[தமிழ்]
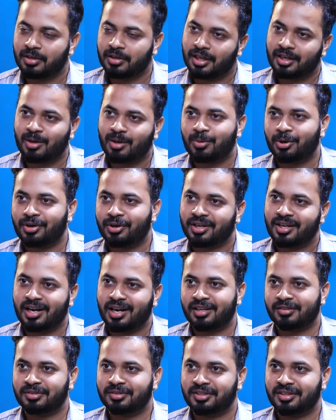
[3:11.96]
நிறைய பேருடைய
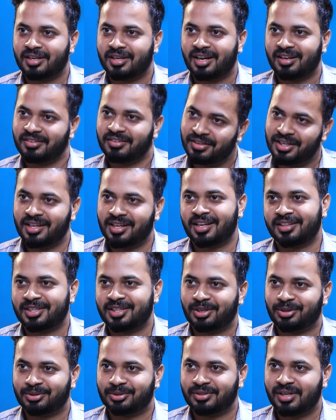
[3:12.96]
கனவு வீடாக
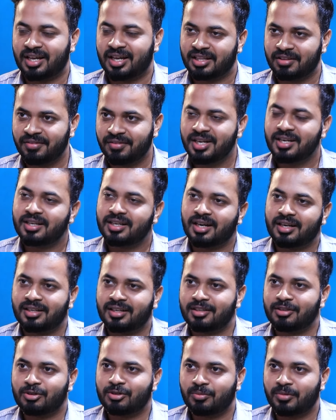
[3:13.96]
தான் இருக்கும் அந்த வீடு
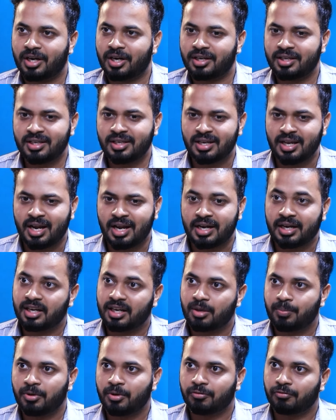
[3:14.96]
கட்டுறதுக்கு முன்னாடி
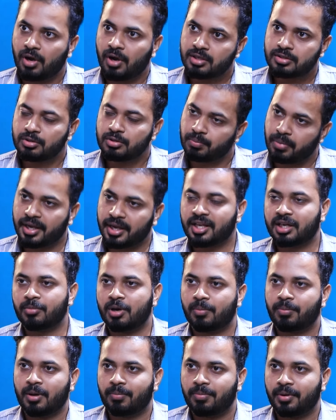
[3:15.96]
நிறைய பேர் வாஸ்து
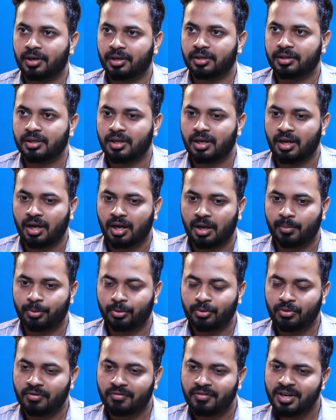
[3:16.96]
பயங்கரமாக பார்ப்பாங்க
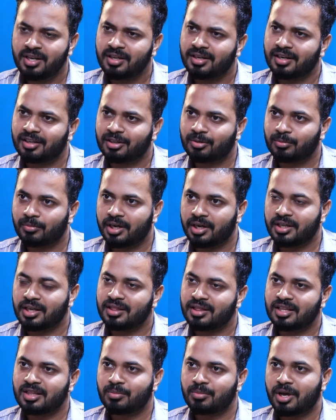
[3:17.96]
அப்போது வீடு கட்டுறதுக்கு முன்னாடி
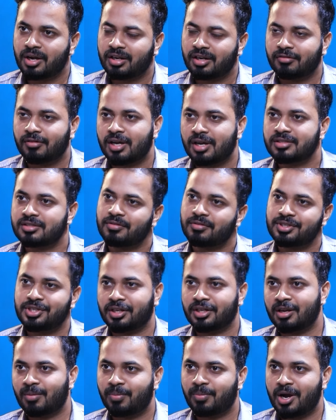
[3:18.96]
எந்தெந்த மாதிரியான வாஸ்து
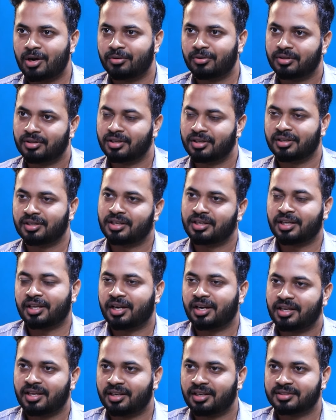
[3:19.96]
விஷயங்கள்லாம் பார்க்கணுன்னு நீங்கள்
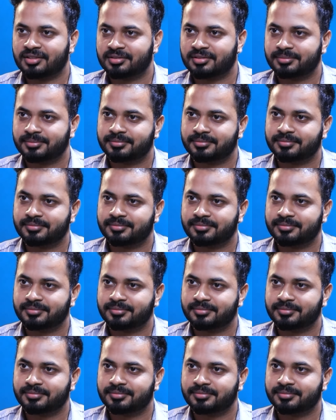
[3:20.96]
நினைக்கிறீங்க சார்